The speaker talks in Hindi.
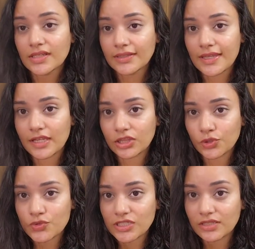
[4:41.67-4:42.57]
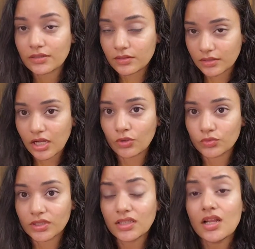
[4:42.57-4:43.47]
क्या कहते हैं उसे
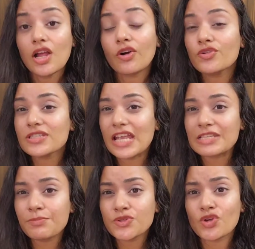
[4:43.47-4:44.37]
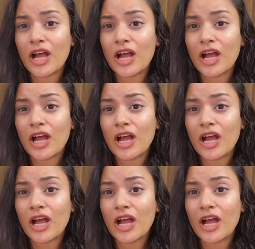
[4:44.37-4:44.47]
काउंटर उस केस में जो